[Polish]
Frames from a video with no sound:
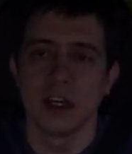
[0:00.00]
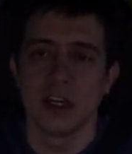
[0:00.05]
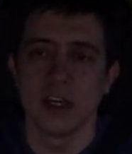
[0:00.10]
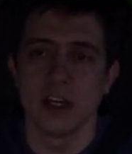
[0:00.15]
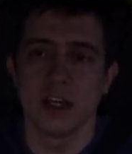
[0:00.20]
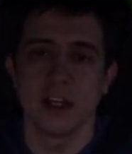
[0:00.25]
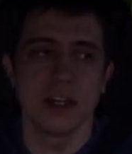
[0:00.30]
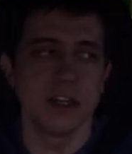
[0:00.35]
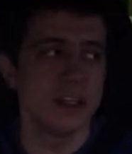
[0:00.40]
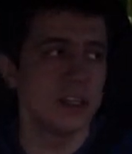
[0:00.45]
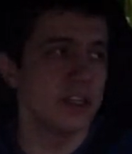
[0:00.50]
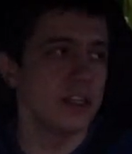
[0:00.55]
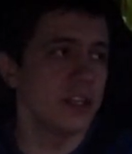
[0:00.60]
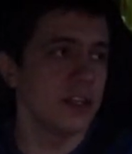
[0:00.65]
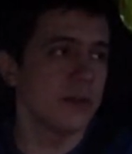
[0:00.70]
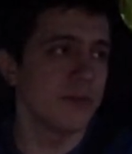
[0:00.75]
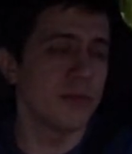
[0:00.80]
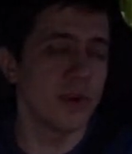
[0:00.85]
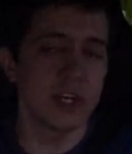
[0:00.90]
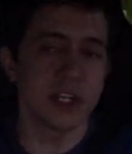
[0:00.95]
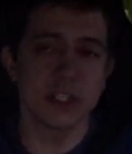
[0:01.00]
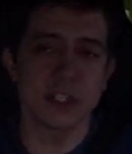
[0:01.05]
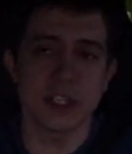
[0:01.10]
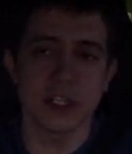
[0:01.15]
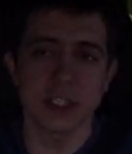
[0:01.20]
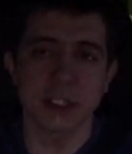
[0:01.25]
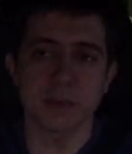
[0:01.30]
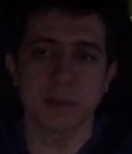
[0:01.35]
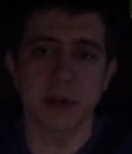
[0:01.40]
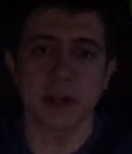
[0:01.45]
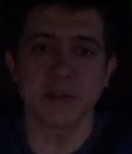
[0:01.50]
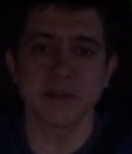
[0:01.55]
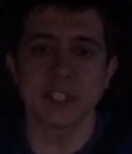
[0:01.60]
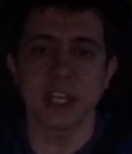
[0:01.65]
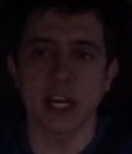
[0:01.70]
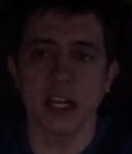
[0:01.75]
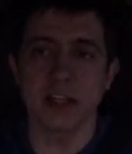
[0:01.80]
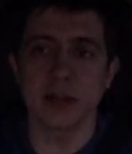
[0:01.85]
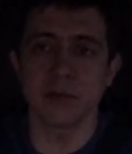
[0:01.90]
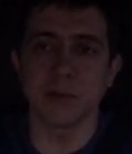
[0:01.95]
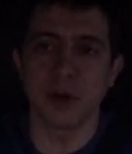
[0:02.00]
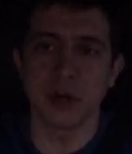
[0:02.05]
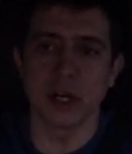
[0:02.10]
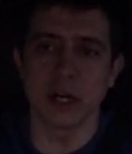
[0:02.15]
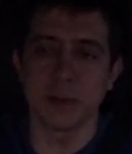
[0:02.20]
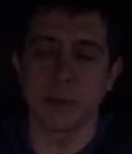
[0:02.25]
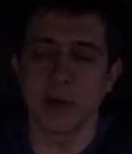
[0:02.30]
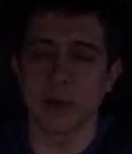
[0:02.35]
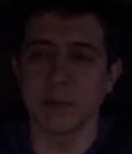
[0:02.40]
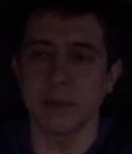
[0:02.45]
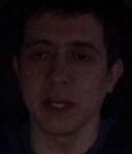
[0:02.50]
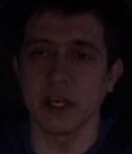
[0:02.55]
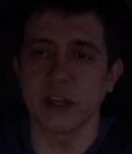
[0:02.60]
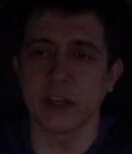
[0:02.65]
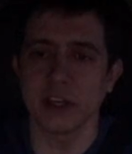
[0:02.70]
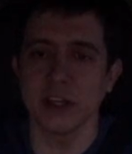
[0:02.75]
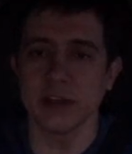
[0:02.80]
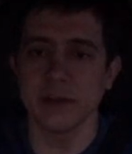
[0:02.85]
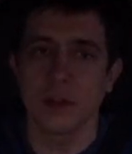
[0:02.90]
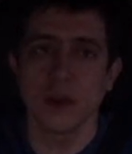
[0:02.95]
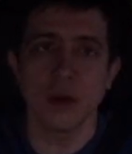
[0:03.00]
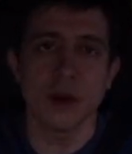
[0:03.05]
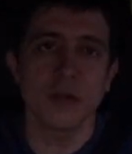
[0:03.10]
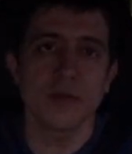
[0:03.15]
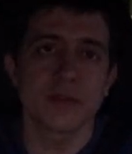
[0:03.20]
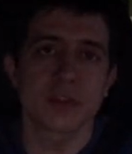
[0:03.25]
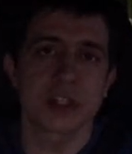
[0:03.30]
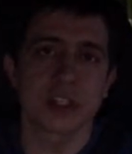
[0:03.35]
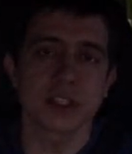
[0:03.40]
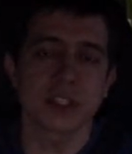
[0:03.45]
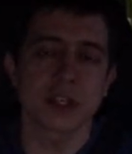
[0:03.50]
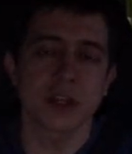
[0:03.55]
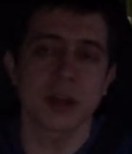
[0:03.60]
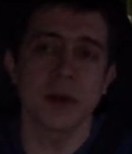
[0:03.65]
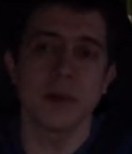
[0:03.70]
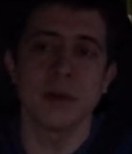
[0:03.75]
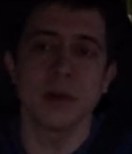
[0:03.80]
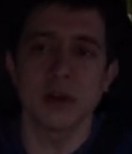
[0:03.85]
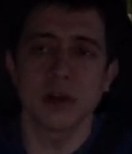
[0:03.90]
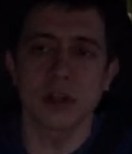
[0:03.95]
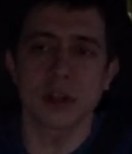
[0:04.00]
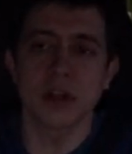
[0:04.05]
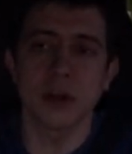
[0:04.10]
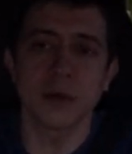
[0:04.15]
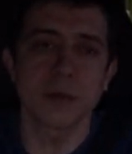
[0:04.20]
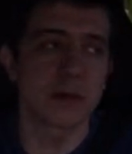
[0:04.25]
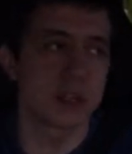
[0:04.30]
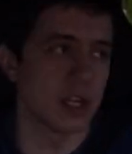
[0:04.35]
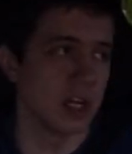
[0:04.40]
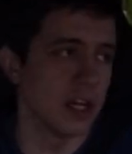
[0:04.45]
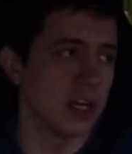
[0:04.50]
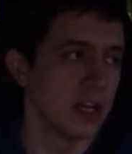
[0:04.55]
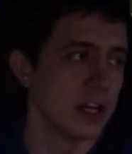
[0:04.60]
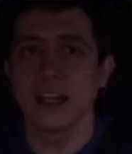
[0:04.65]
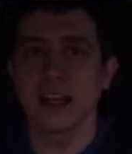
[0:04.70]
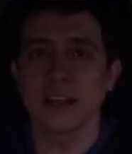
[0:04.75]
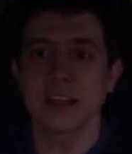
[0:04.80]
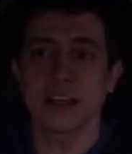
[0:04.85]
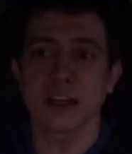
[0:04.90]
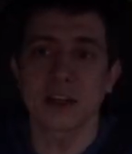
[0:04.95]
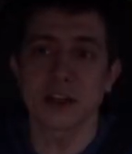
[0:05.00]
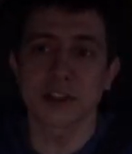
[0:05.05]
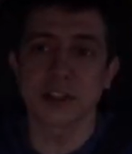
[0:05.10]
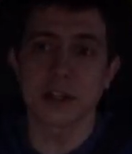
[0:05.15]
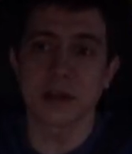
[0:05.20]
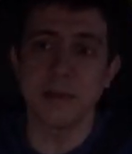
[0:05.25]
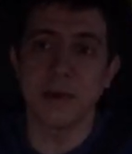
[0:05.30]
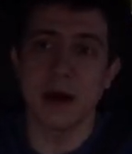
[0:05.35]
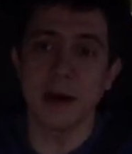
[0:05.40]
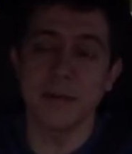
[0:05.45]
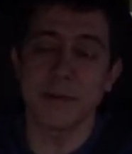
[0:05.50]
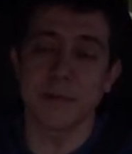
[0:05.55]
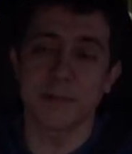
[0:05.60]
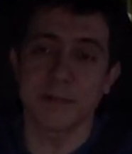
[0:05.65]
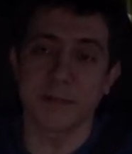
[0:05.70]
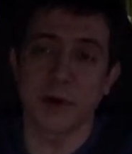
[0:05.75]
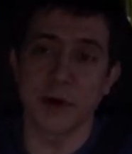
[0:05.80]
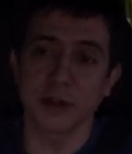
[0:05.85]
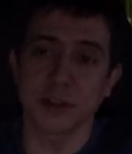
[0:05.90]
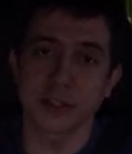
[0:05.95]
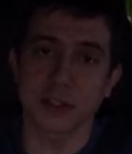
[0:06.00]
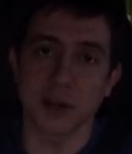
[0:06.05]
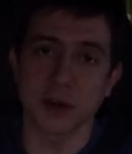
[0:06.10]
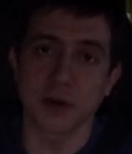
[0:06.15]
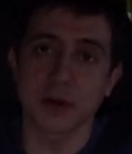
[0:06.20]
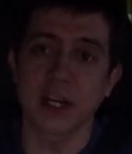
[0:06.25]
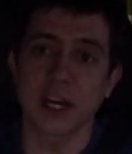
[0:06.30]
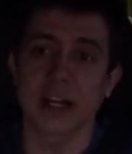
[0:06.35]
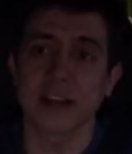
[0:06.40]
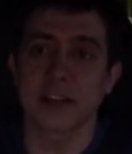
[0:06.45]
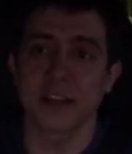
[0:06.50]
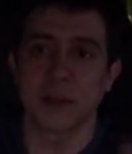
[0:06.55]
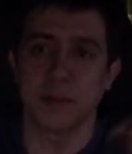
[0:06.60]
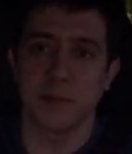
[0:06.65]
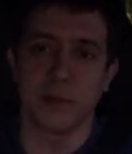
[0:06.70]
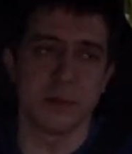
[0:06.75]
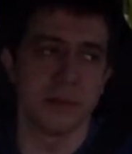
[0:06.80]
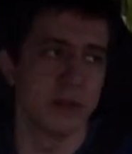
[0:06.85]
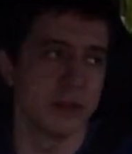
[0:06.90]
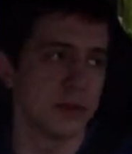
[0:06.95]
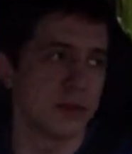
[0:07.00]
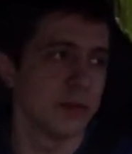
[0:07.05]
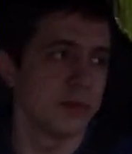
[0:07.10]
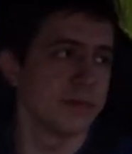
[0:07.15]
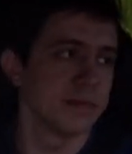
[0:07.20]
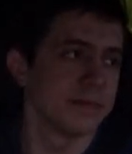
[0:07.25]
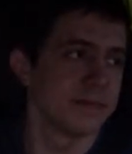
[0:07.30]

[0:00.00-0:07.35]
e, i właśnie sprawdzali moje papiery, no i wszystko było dobrze, dlatego że mam polską kartę pobytu.